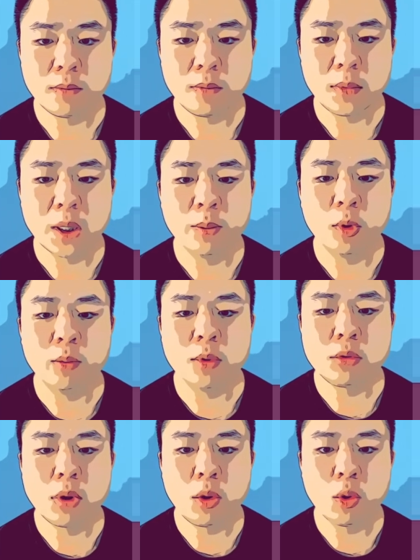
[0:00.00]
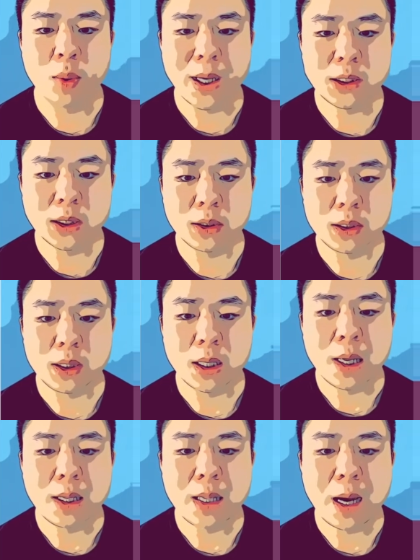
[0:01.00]
那么我们需要用完成体
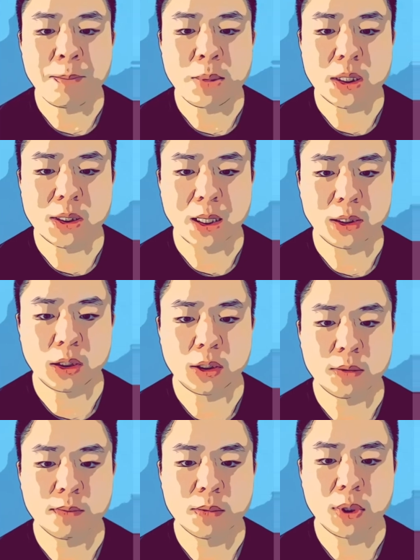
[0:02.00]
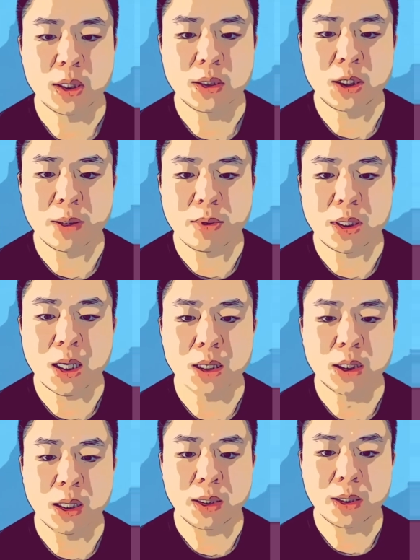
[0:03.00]
la pisa ch，前面加
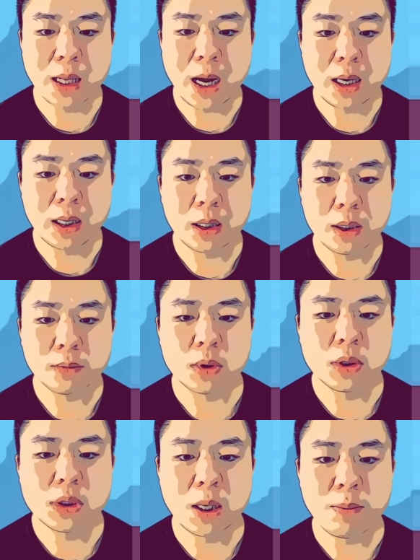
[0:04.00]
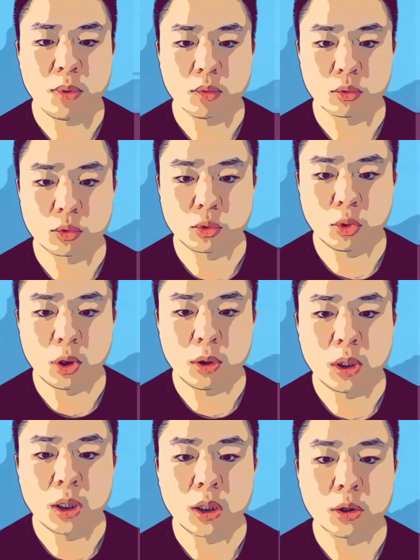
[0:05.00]
上 la。再比如说
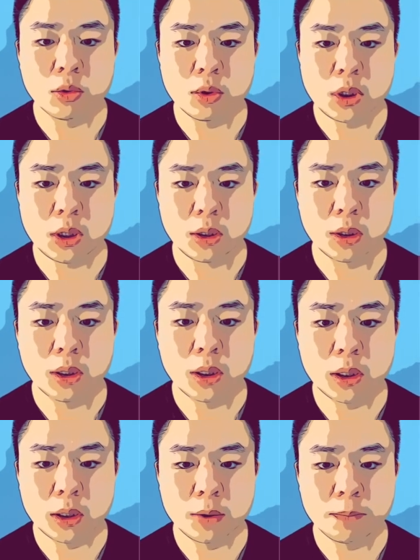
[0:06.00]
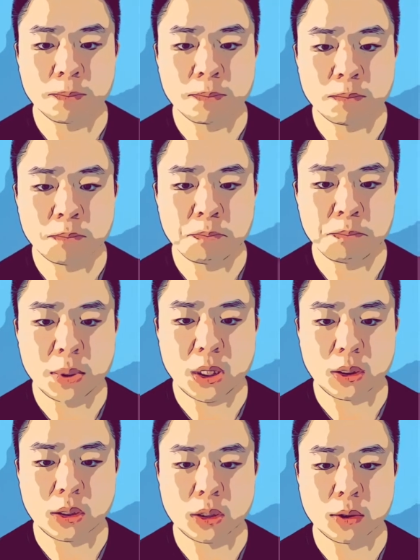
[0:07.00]
喝东西喝
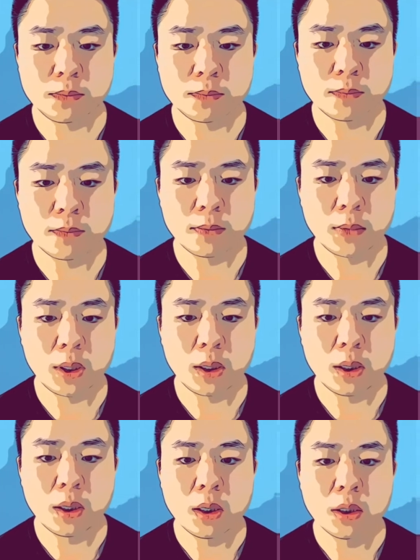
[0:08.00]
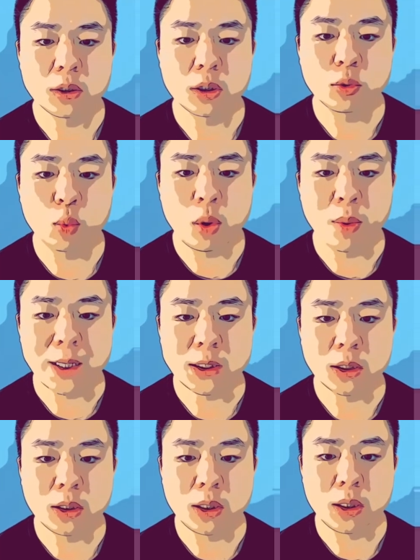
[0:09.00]
peach。这是未完
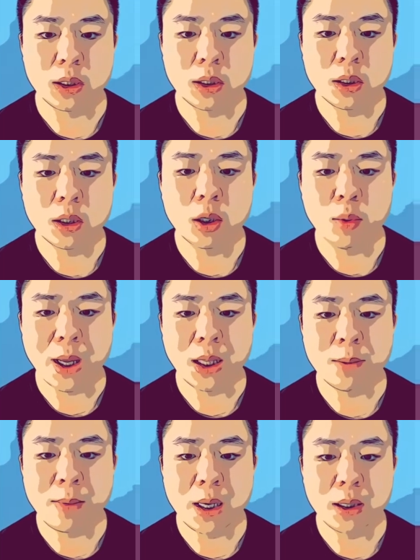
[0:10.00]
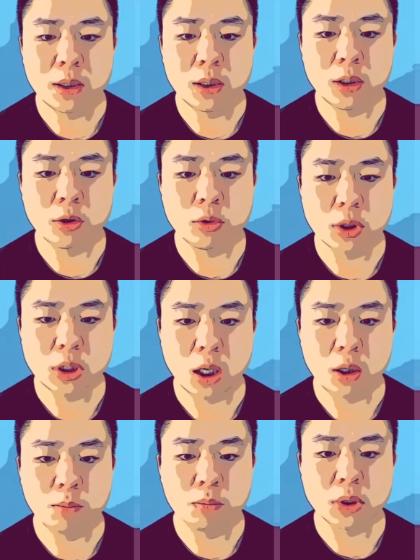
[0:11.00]
成体，喝完了吗？喝了多
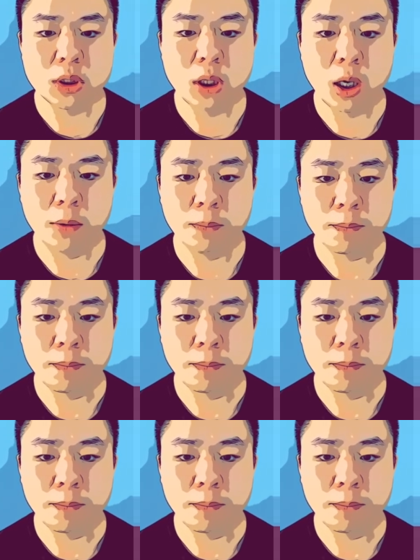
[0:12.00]
少？不知道。